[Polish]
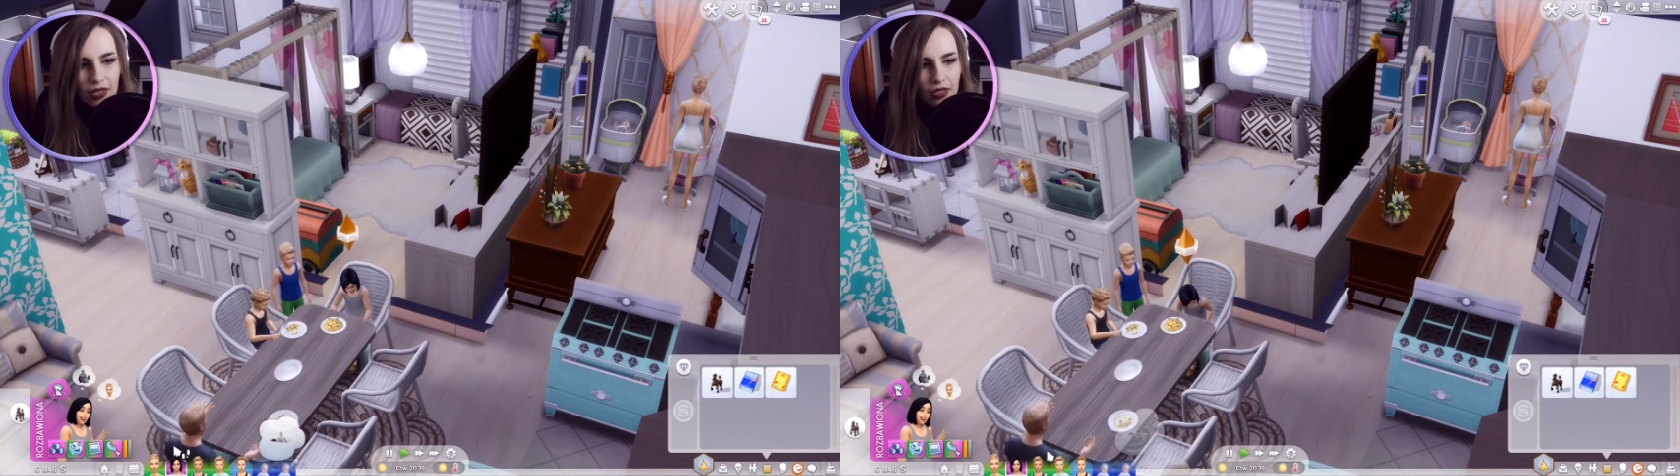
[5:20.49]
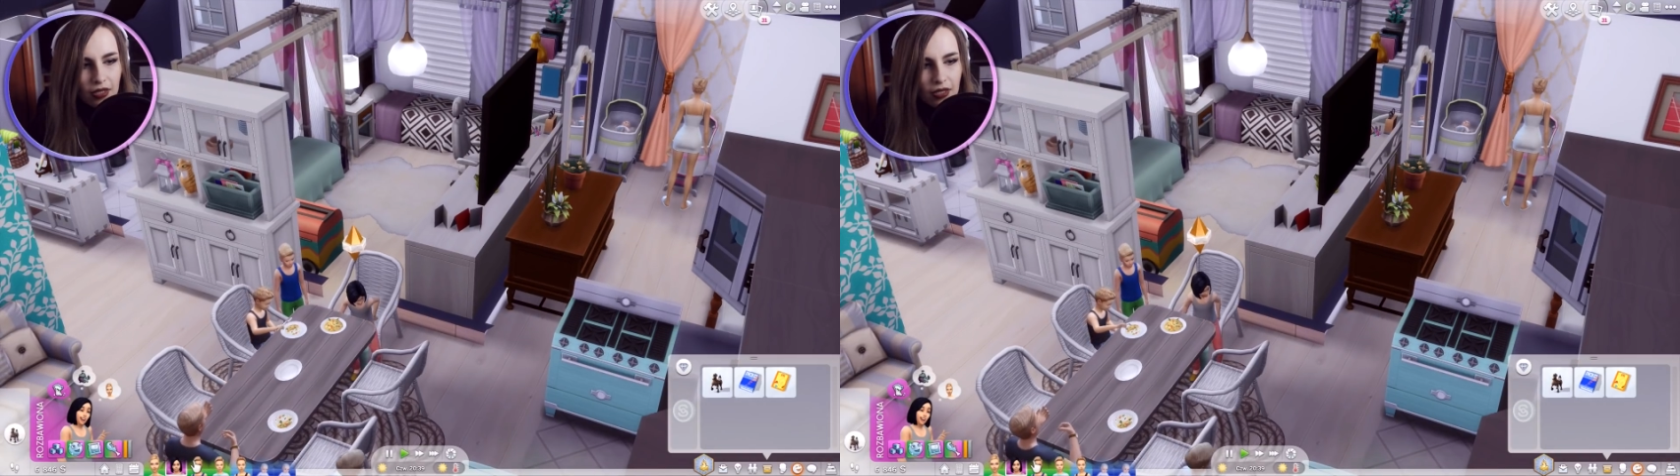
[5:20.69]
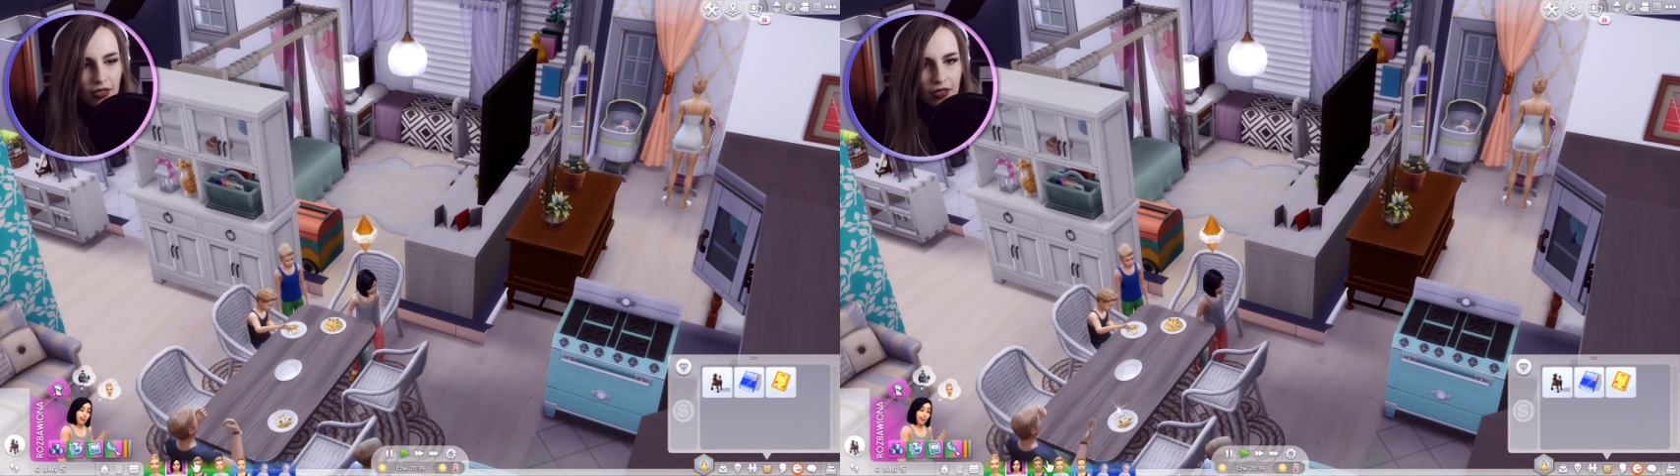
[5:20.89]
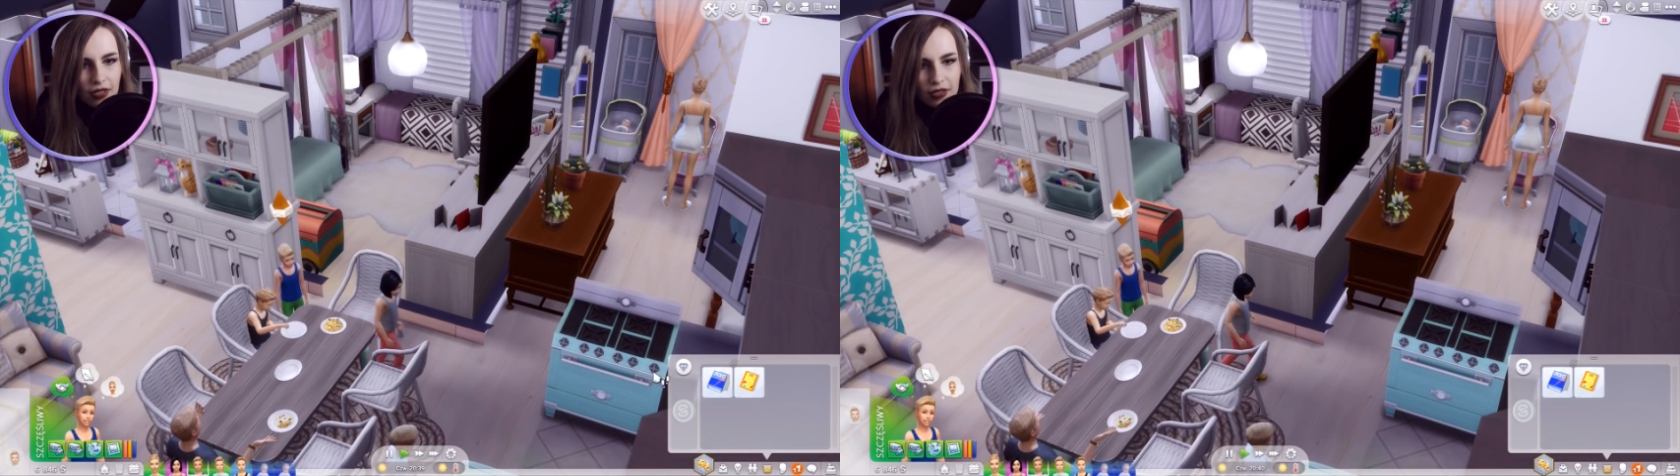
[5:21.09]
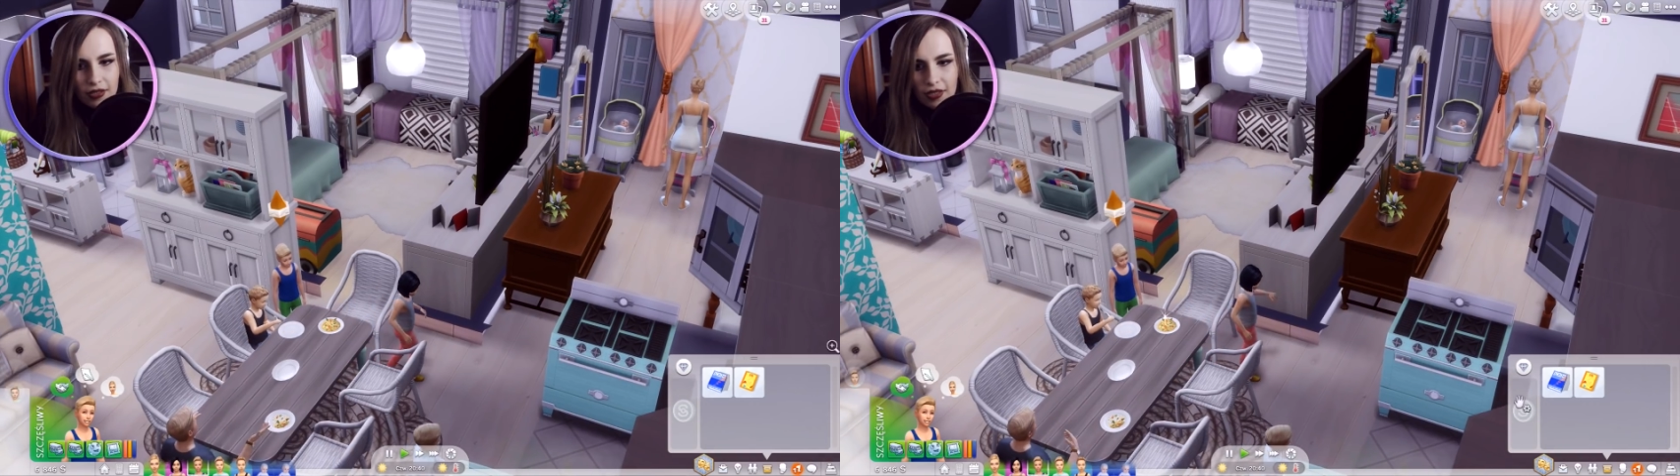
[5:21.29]
a nie
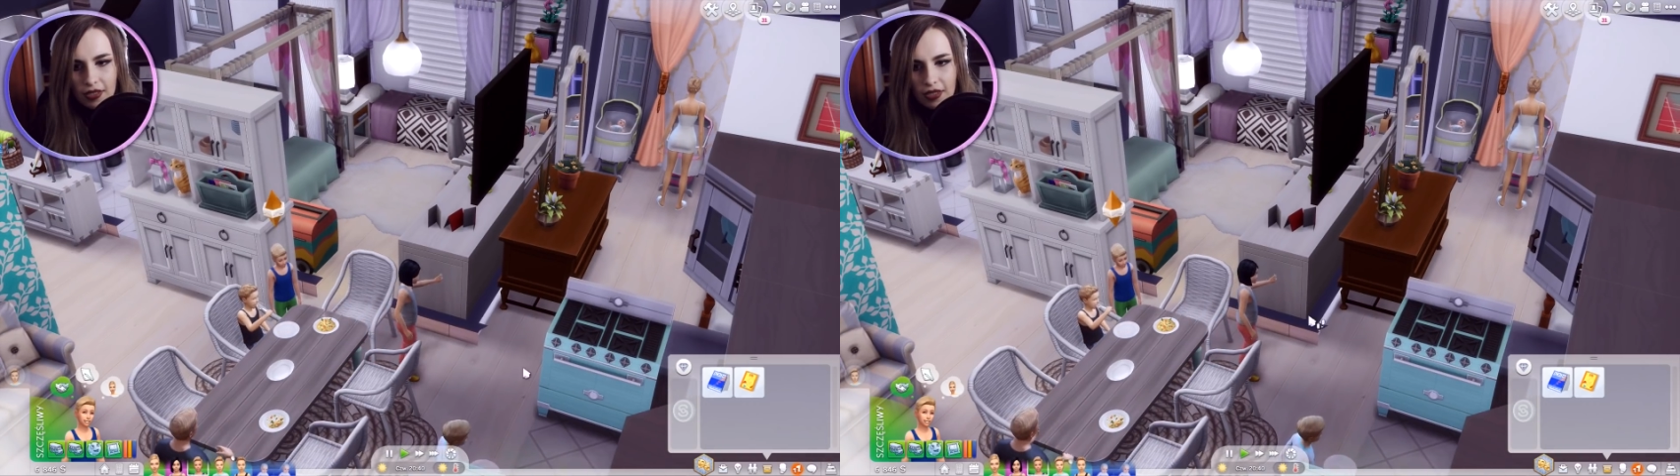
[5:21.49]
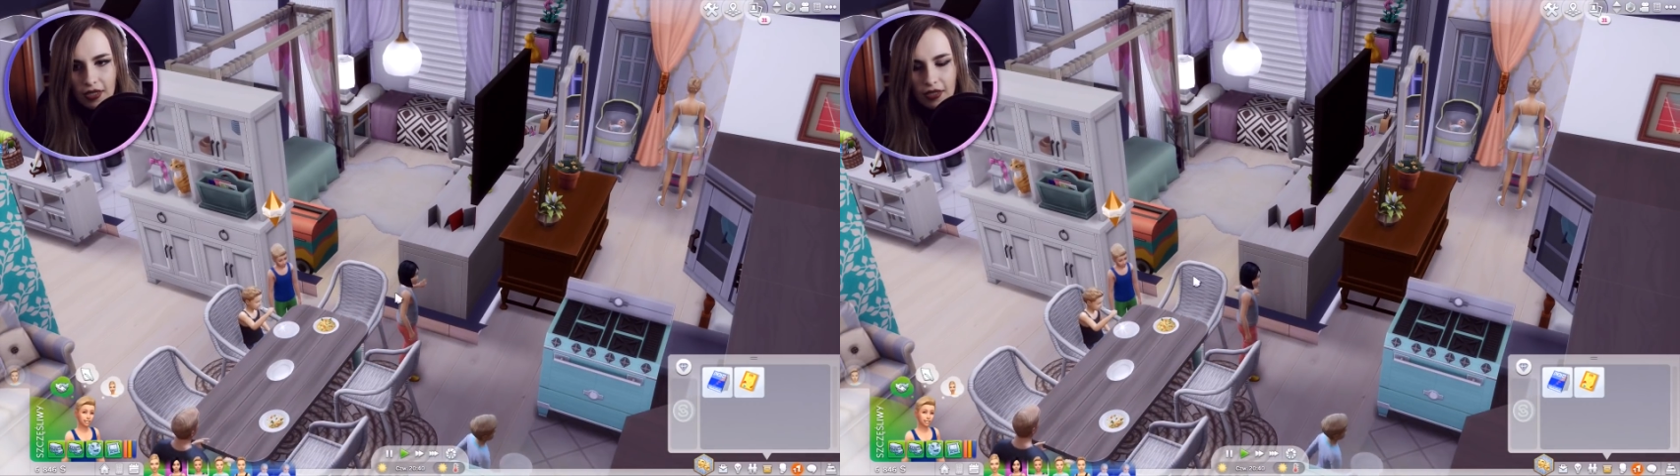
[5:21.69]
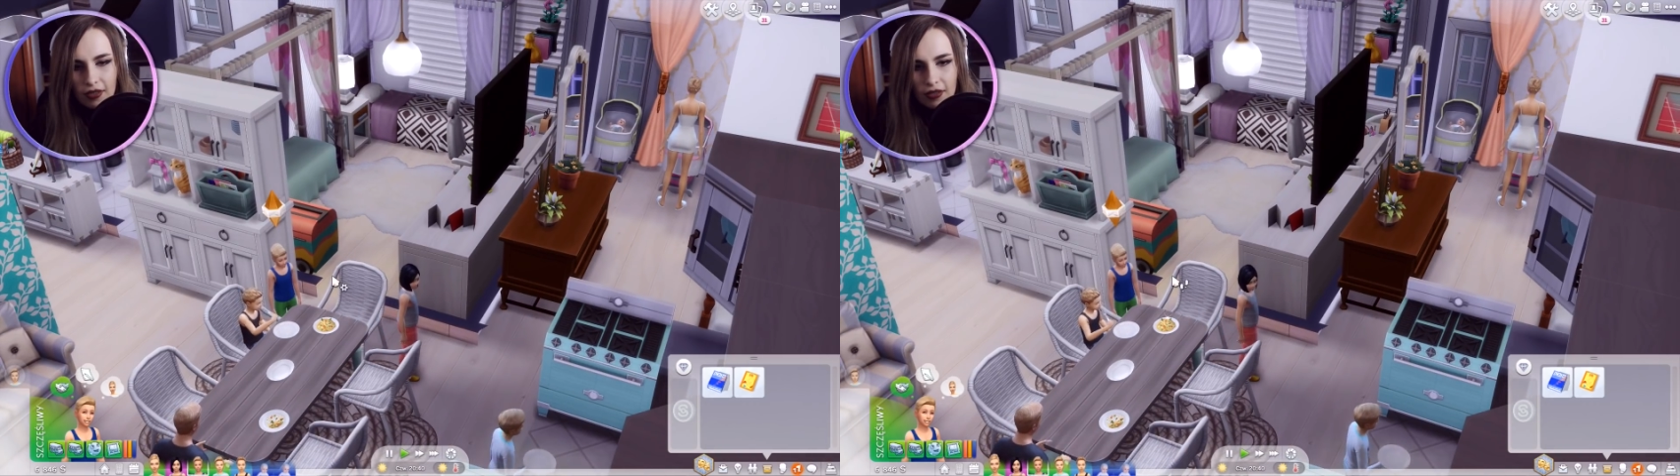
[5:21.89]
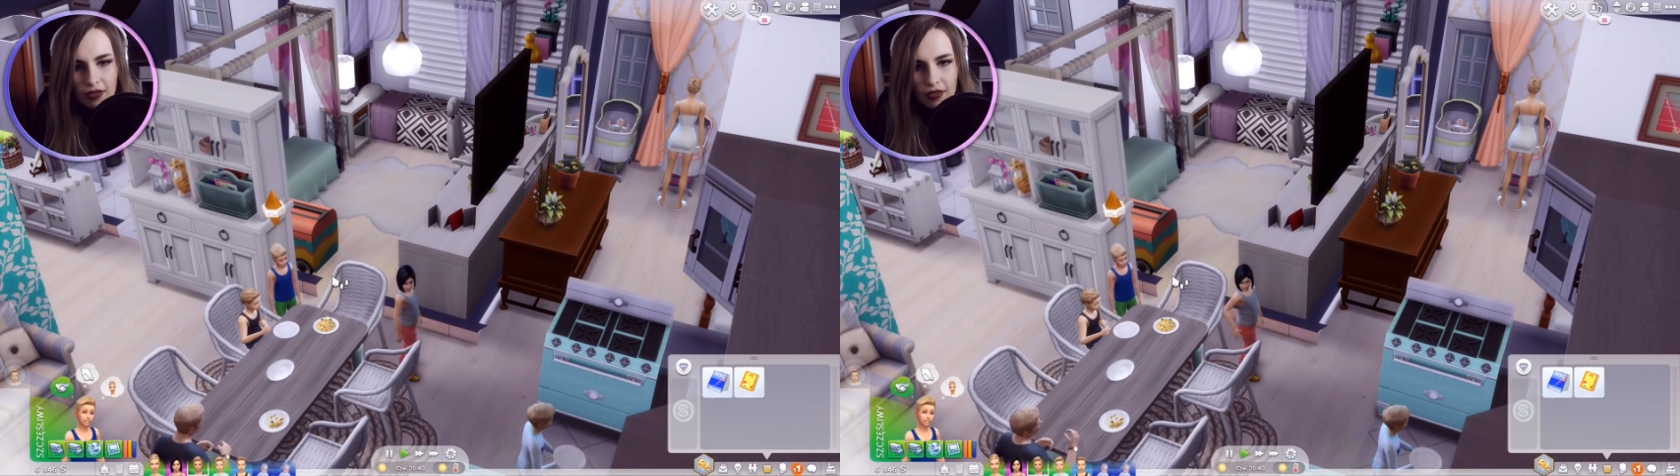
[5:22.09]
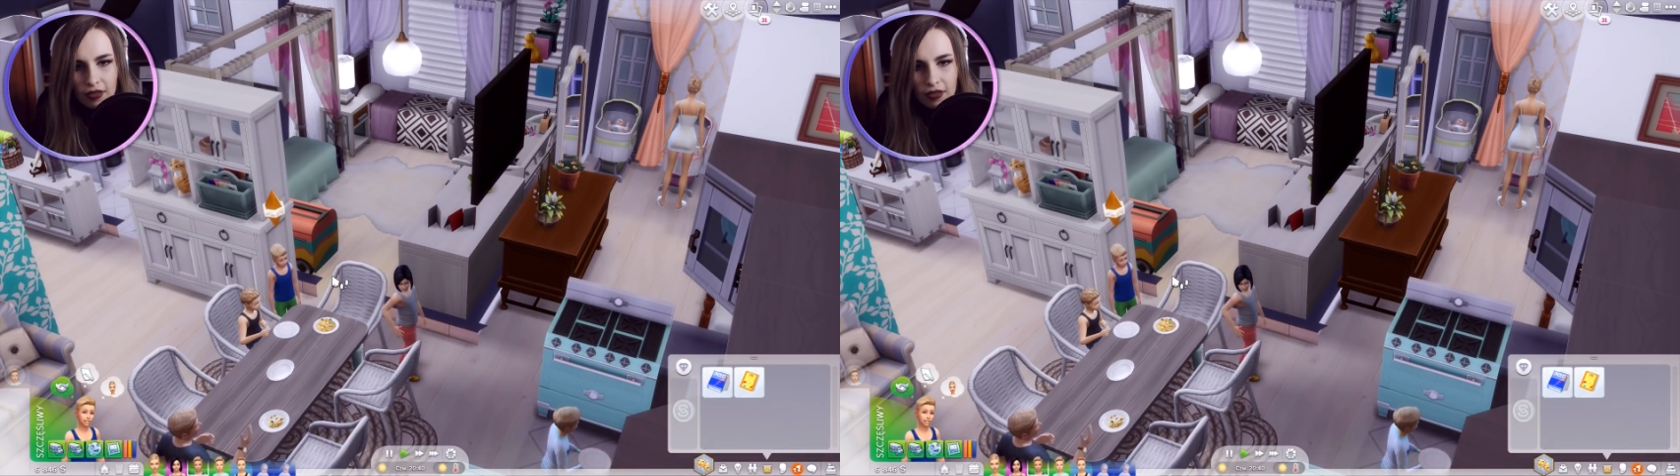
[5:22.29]
jakieś takie...